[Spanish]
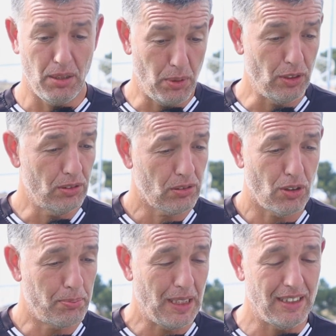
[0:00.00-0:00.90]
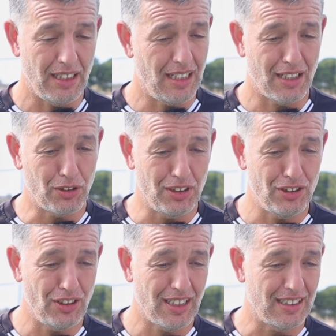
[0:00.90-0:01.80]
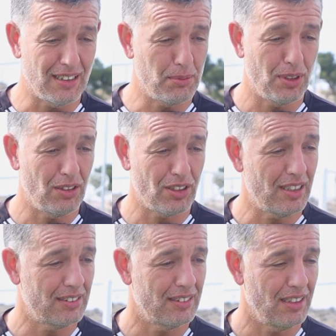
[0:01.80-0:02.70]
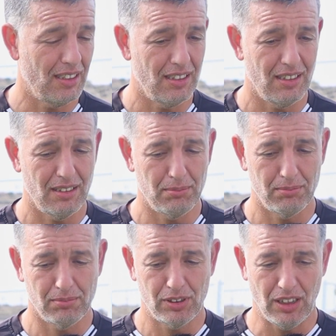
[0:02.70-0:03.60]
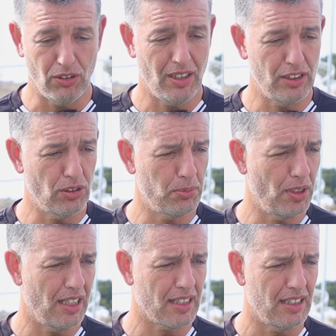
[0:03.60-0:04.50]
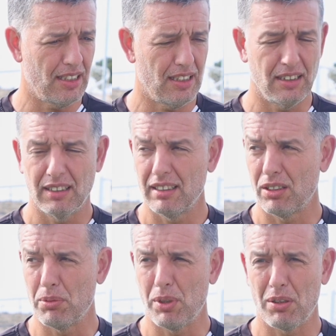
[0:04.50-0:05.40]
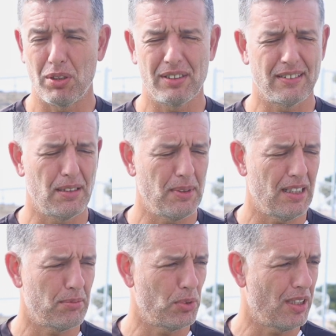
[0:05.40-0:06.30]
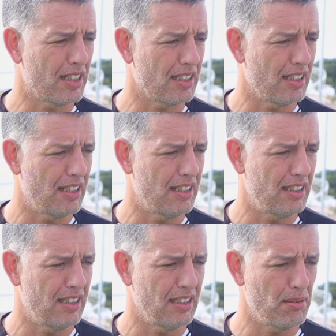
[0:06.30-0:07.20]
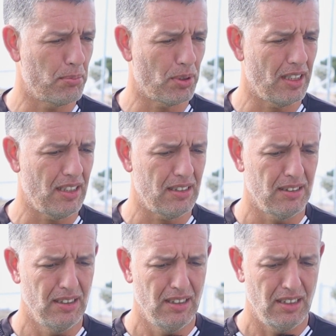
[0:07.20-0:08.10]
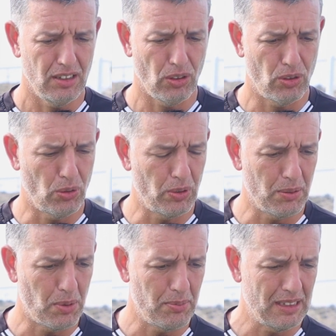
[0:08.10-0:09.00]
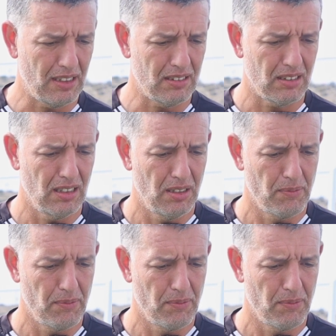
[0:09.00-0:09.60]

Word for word: bueno, competir en las condiciones que estamos ahora. Eh, se nos ha hecho muy larga, lo hemos hablado esta semana, muy larga la, temporada, estos dos últimos meses